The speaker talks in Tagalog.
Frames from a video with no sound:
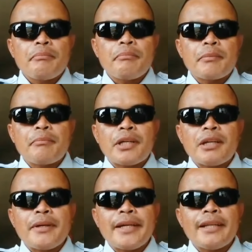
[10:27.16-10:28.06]

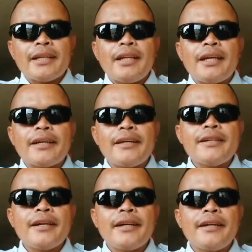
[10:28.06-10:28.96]
Magpakabait ka lagi
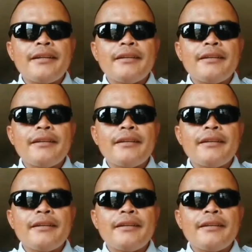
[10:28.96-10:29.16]
dyan.